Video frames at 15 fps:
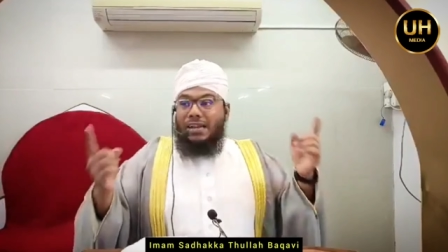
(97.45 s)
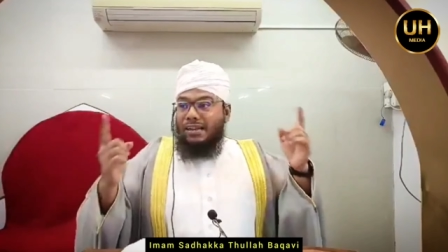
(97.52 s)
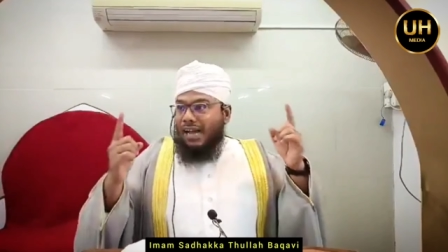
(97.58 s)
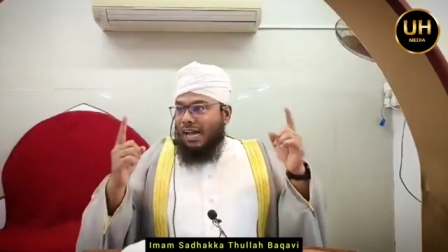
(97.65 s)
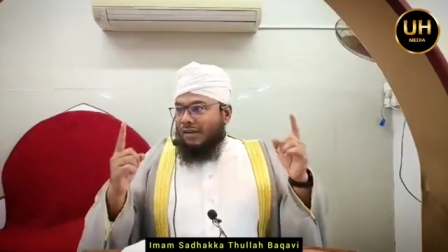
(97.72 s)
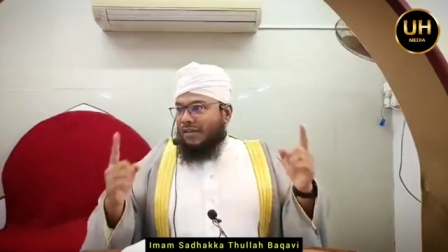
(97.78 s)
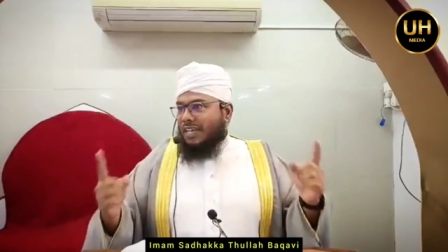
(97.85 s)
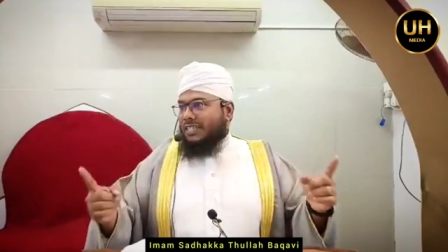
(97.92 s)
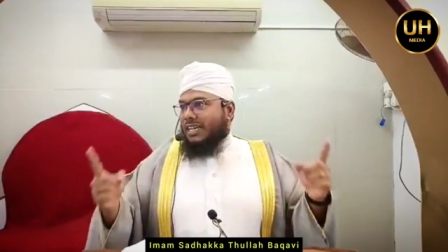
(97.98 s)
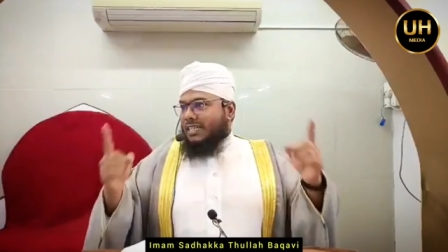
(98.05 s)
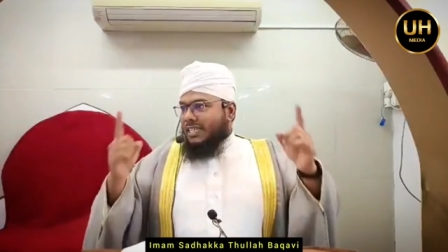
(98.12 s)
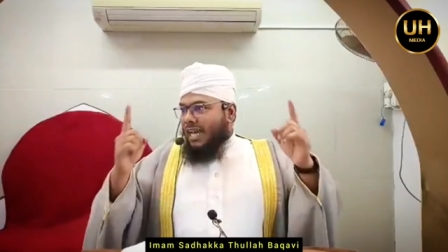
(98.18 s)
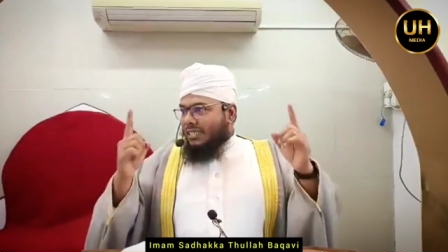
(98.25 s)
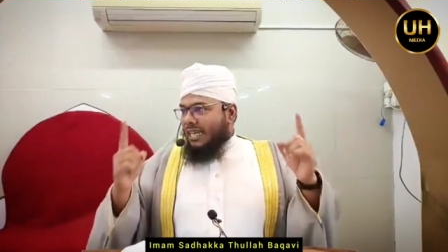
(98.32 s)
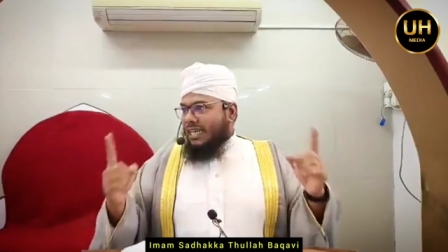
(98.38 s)
அல்லாஹவி
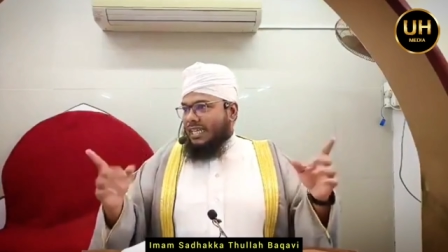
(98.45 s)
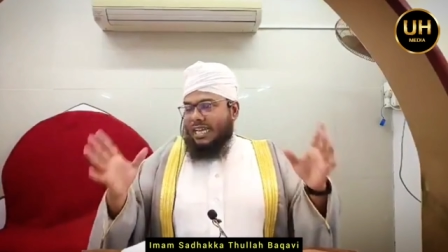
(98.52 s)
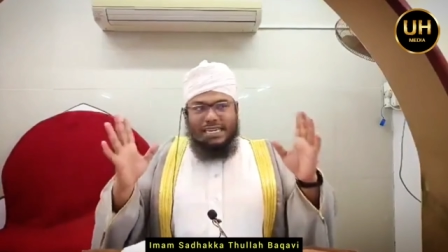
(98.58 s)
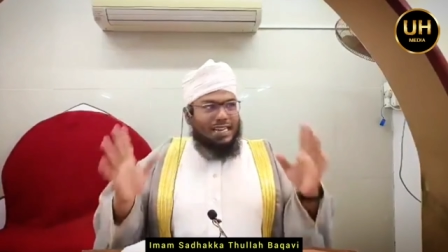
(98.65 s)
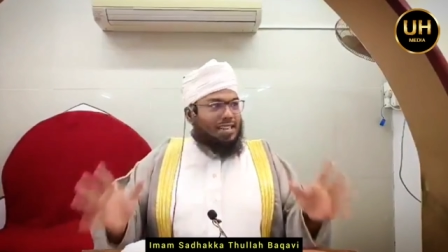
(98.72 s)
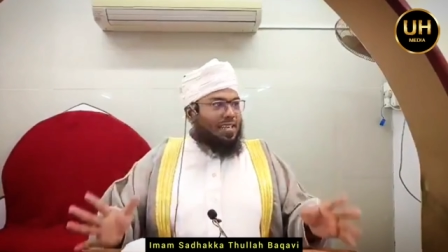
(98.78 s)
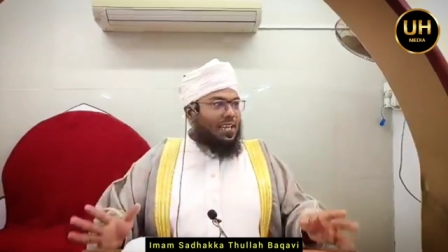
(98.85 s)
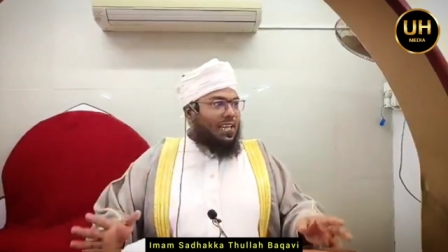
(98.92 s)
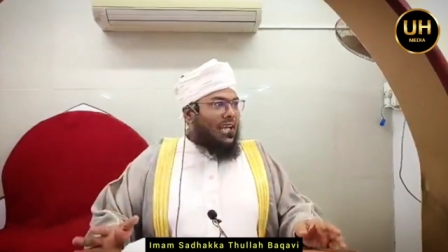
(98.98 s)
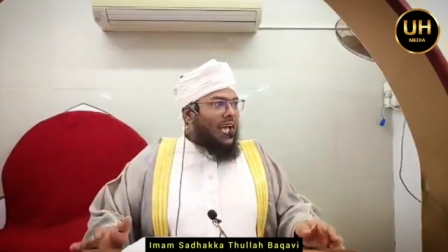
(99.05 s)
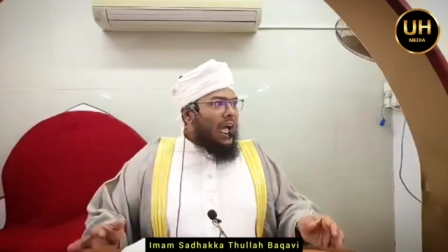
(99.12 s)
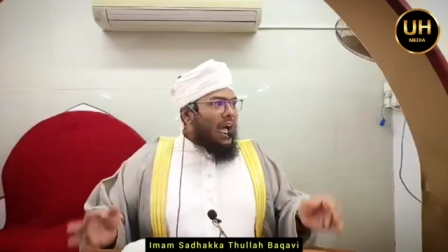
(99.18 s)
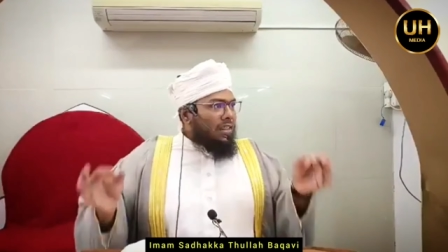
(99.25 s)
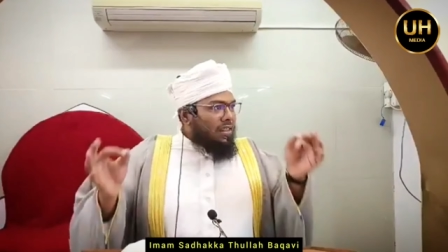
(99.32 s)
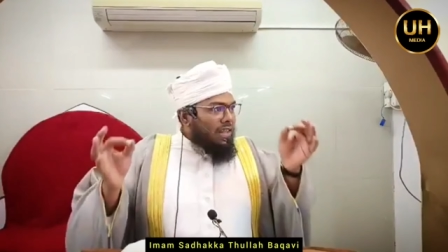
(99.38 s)
சஜிதா செய்த இடத்திலே
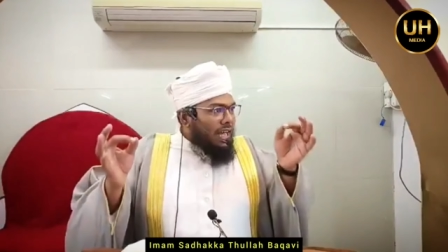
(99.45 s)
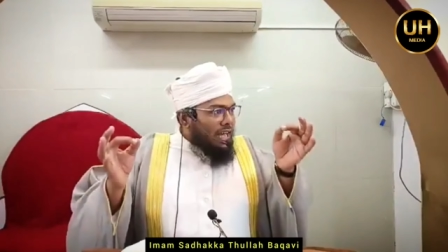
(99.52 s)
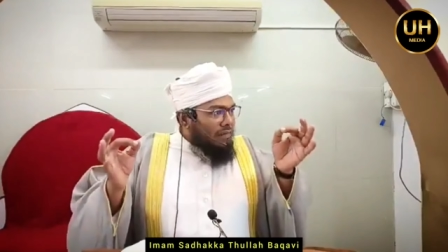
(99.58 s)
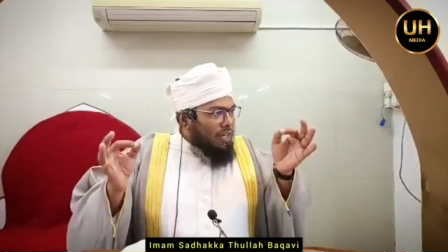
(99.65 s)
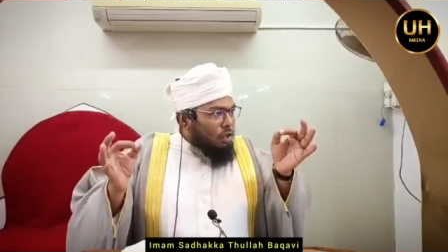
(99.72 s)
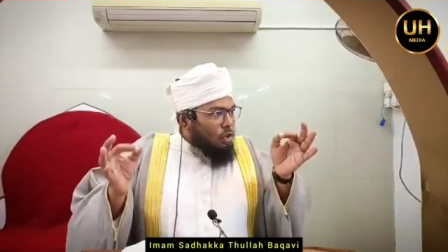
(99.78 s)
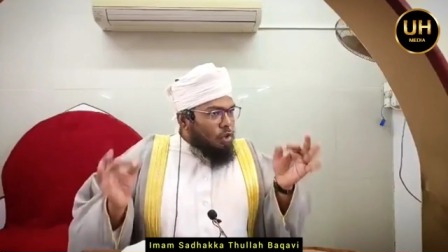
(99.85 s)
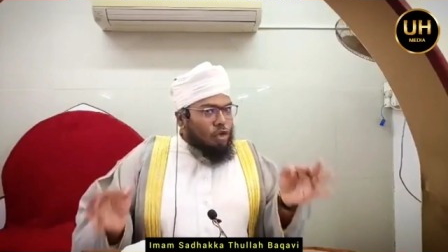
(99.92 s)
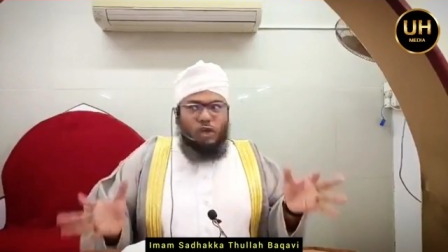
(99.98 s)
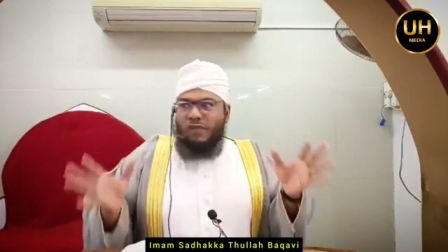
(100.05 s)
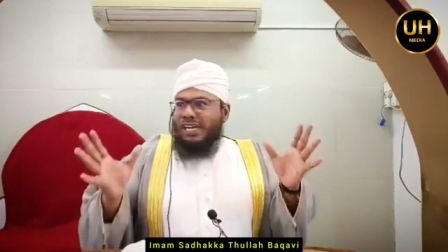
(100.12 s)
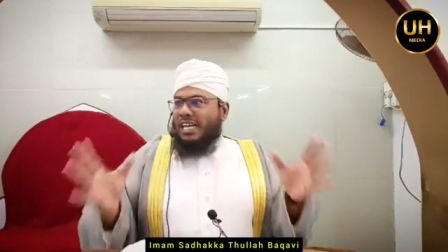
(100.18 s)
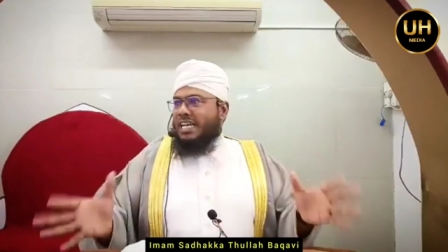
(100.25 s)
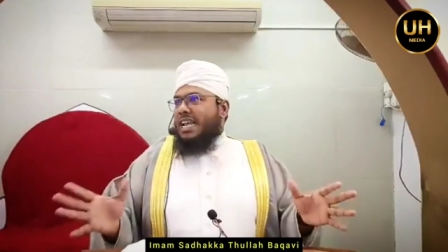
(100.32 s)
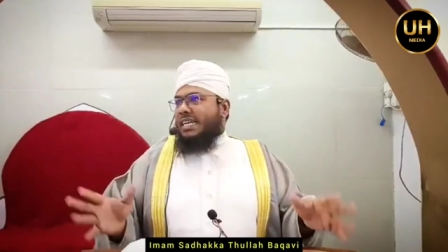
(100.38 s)
அல்லாஹவி
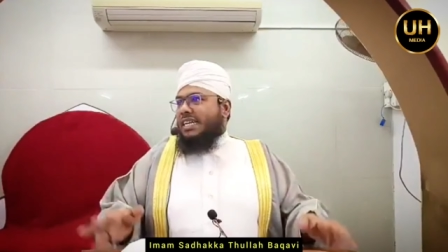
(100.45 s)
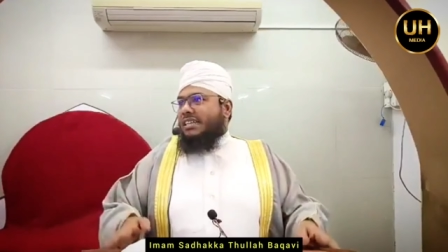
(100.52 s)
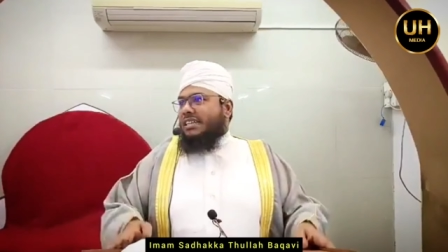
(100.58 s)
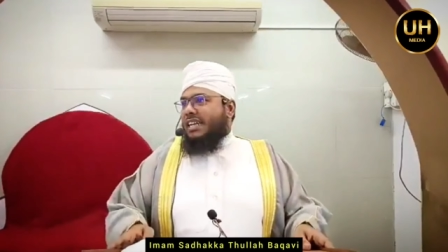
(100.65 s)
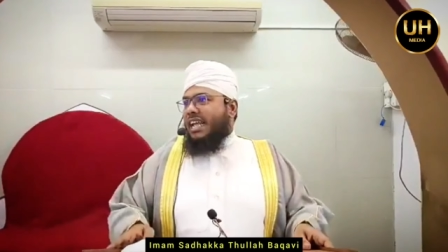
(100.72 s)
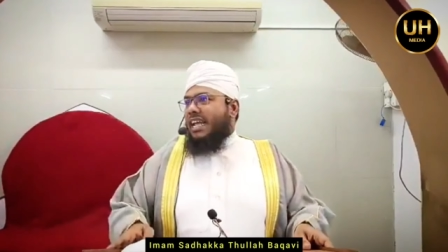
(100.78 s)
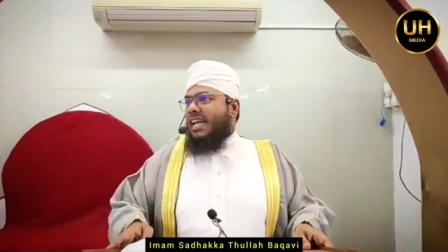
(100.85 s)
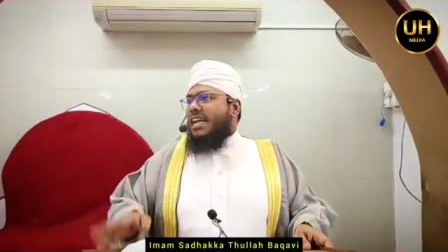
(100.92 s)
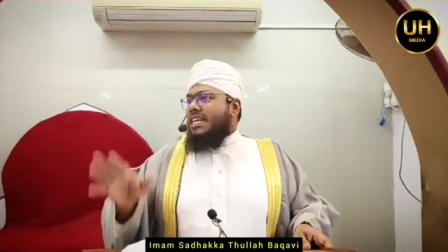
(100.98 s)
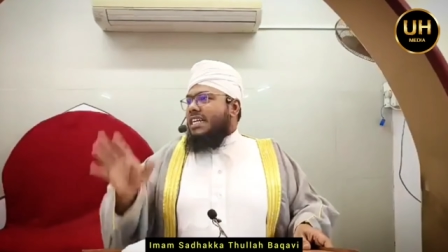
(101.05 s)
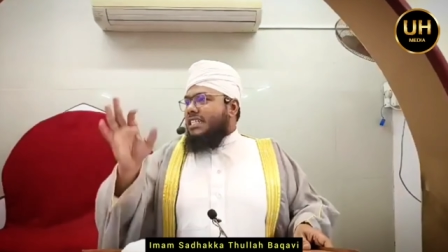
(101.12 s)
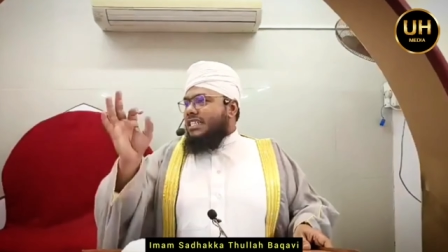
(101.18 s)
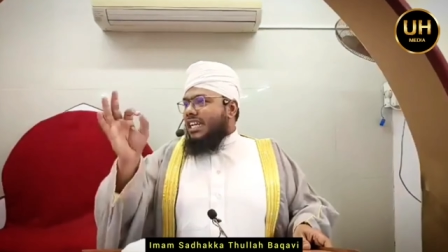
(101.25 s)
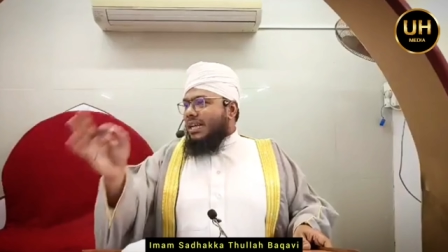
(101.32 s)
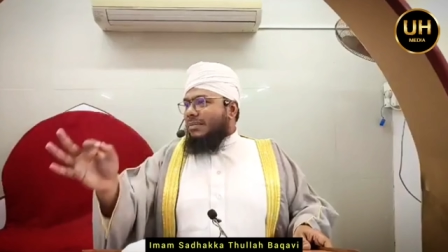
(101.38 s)
தொழுது வணங்கிய இடத்திலே
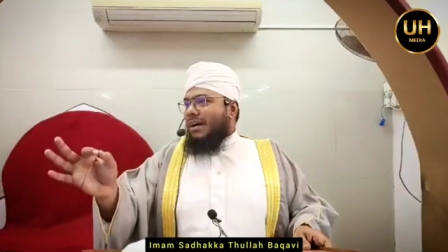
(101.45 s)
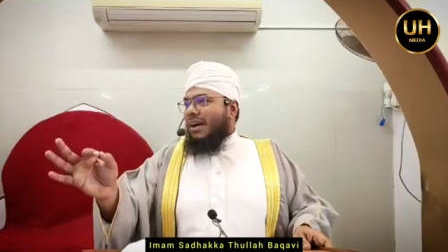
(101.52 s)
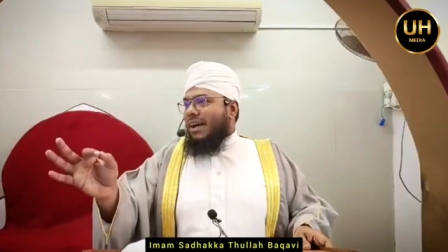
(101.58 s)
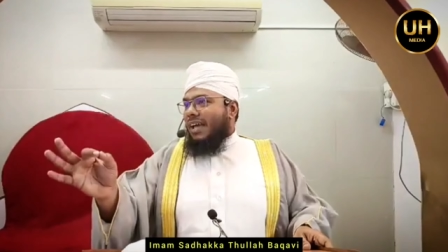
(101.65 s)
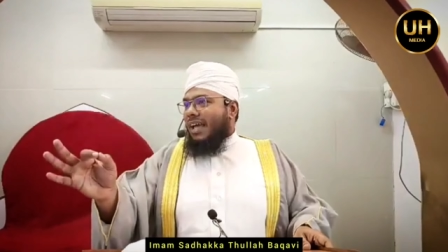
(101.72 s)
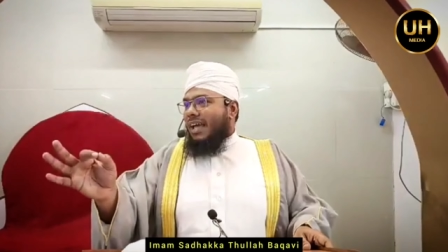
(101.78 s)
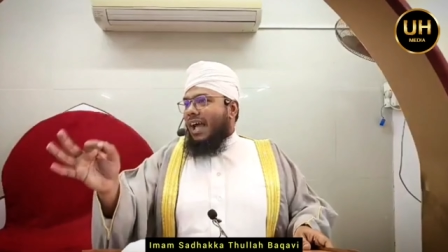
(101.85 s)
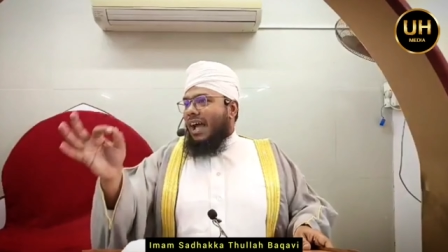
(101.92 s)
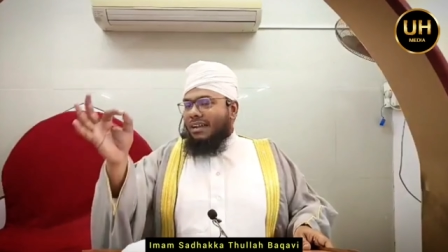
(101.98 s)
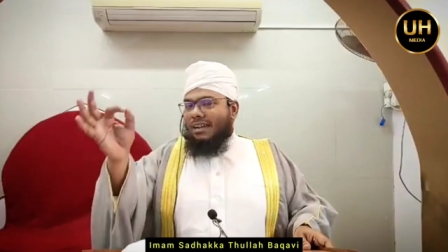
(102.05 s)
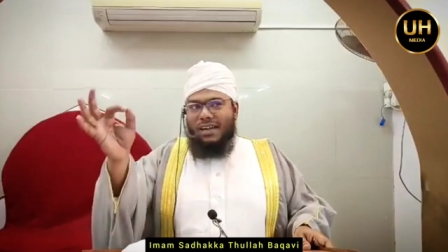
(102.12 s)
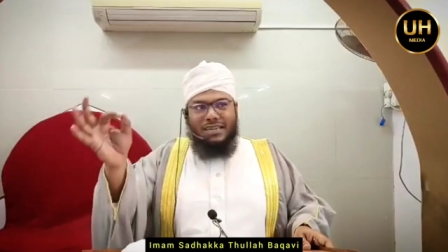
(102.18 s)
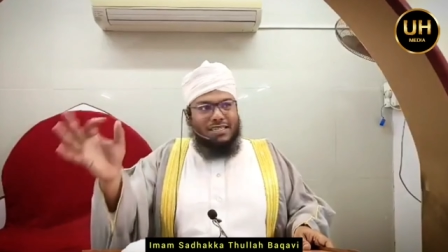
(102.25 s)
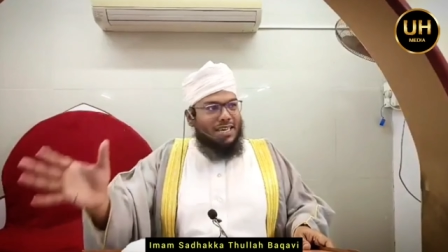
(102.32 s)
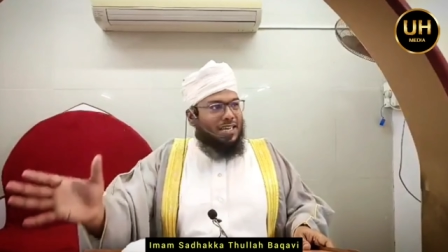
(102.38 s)
நிச்சயமாக
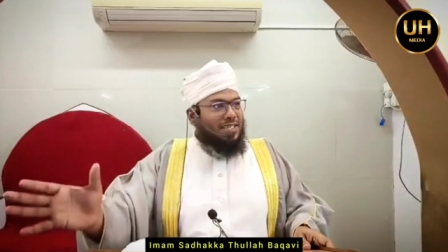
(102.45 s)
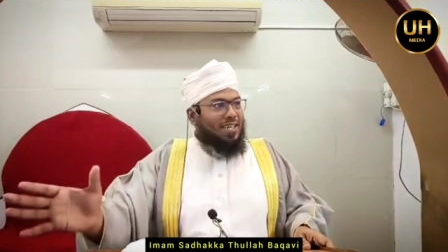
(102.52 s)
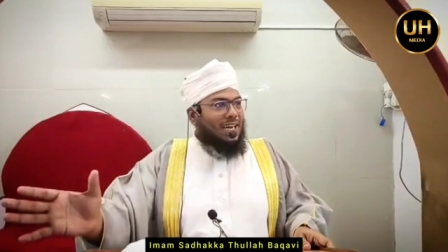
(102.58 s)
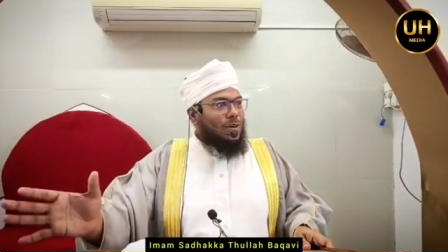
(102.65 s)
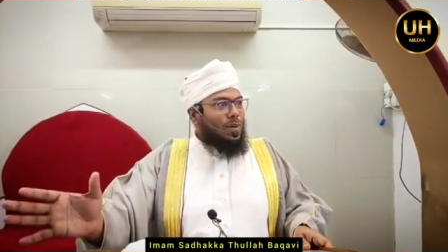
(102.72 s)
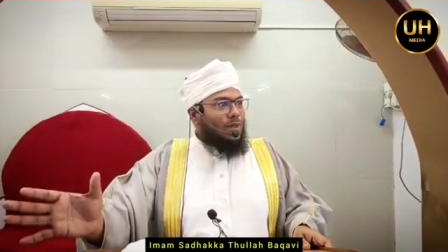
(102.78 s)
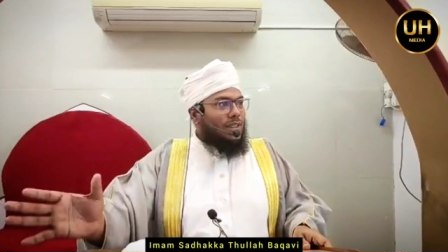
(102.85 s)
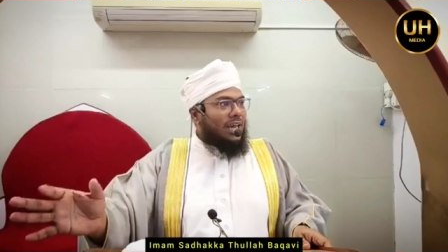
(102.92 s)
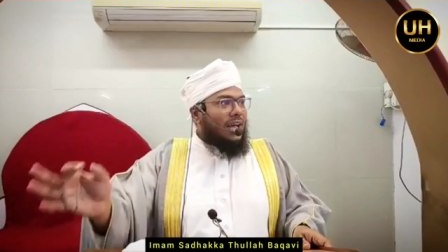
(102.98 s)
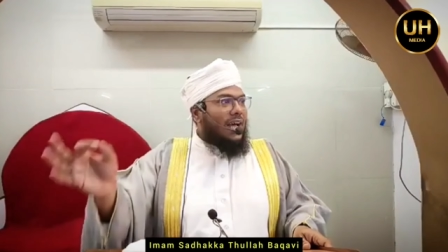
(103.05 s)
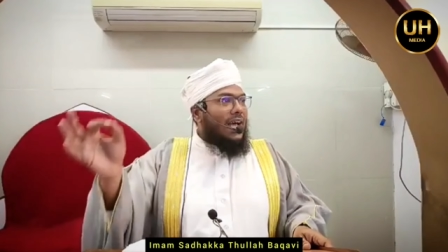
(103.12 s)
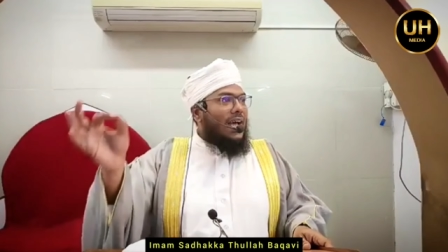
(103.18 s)
அல்லாஹ் ஜல்லசானஹு